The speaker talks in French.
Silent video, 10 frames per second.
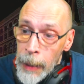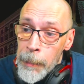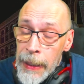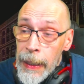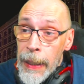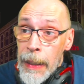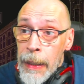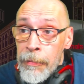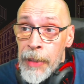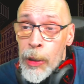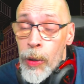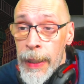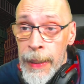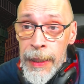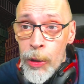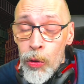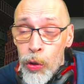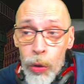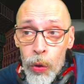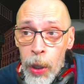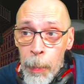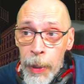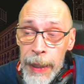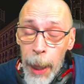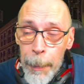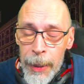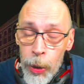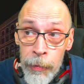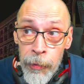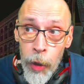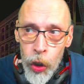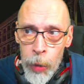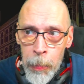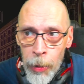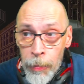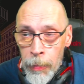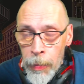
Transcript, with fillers: Puis évite de laisser ce genre de commentaires parce que franchement,